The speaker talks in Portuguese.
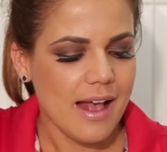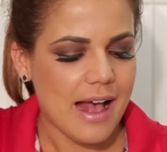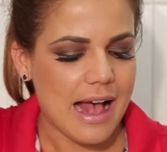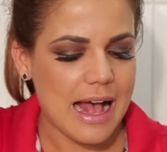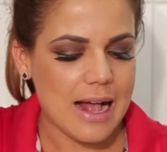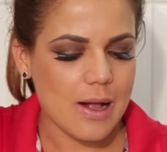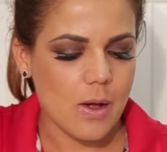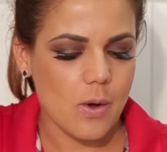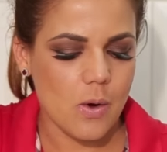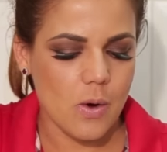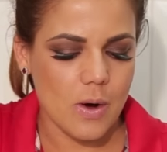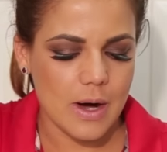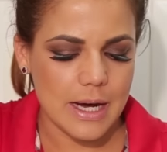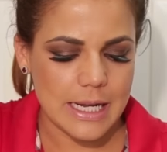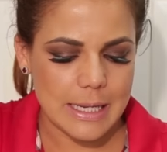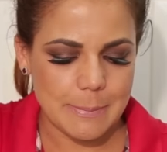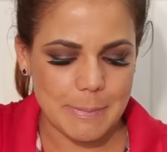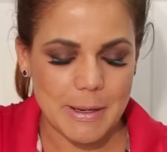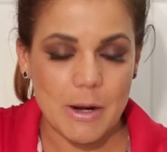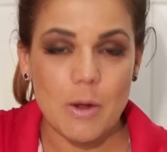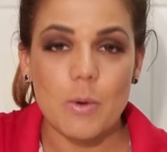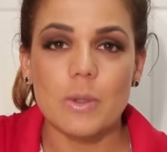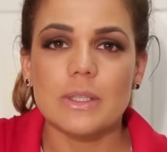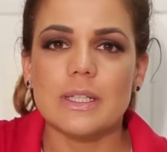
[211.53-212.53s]
Agora,
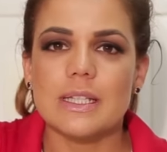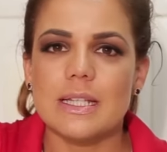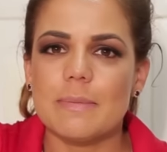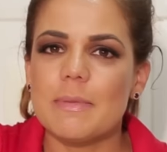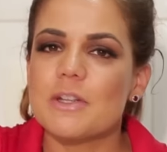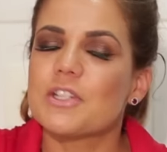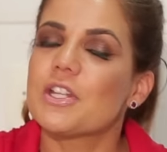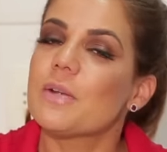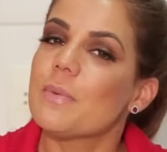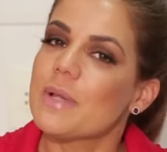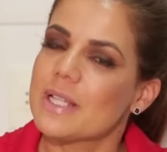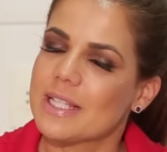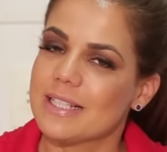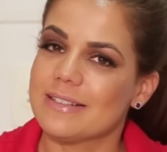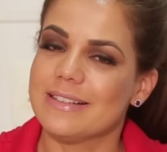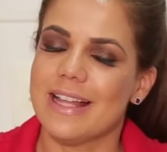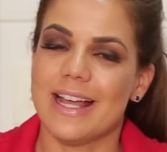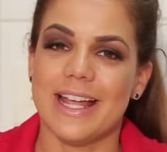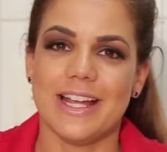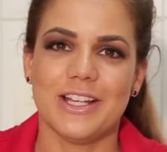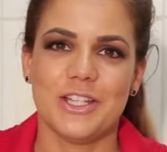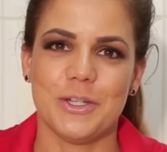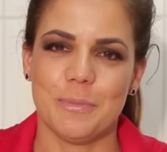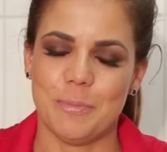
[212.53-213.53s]
para não acontecer mais nenhum
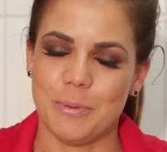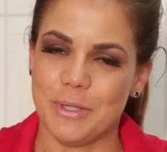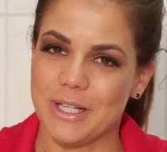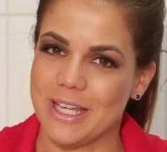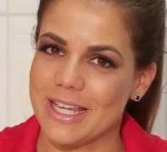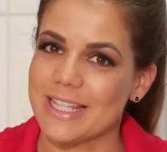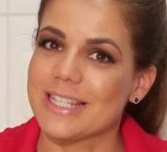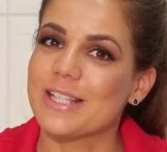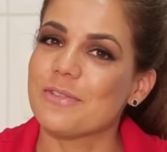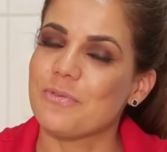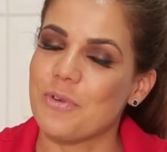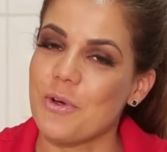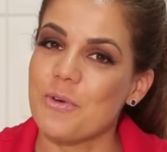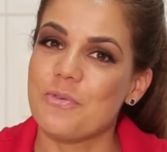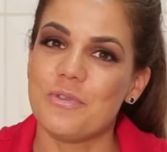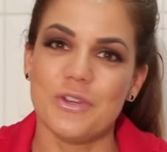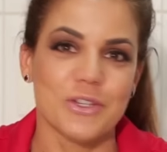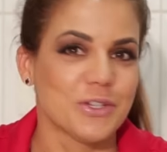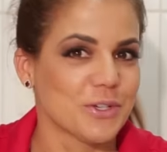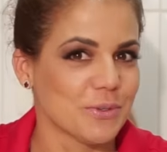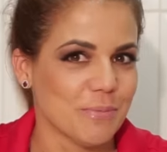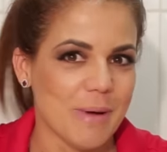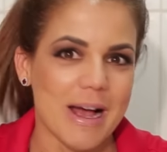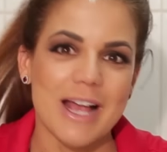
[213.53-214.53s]
acidente, porque esse foi o
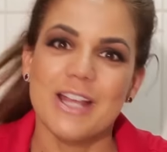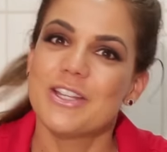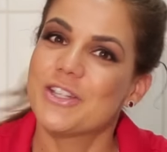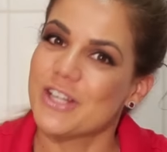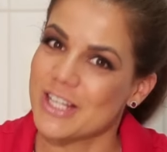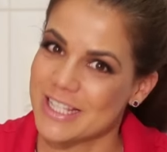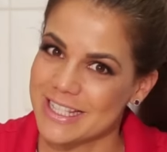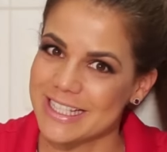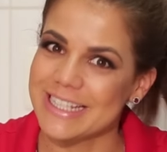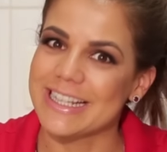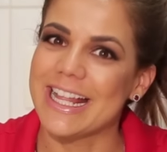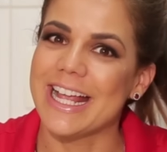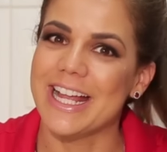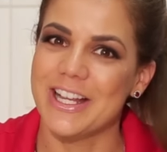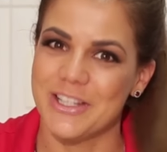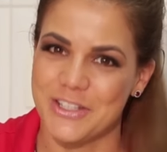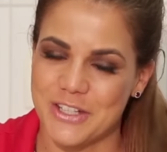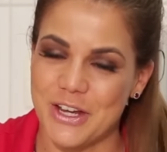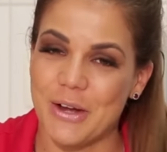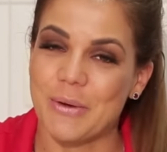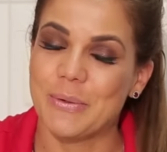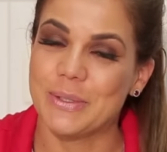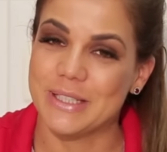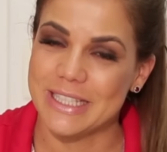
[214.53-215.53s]
vídeo mais de
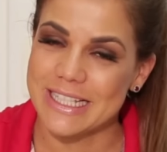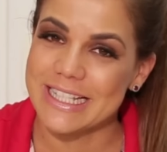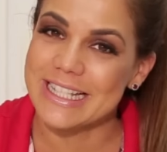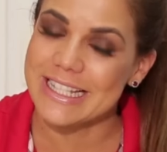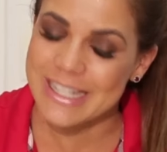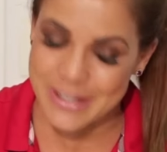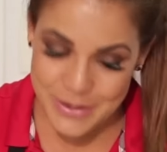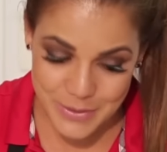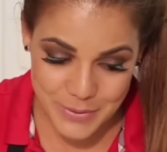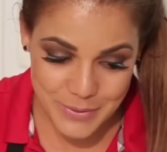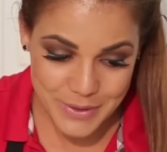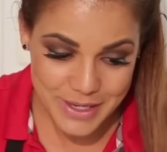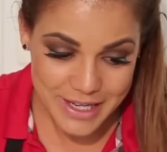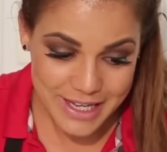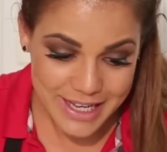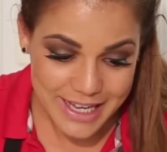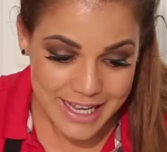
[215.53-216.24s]
acidente que aconteceu,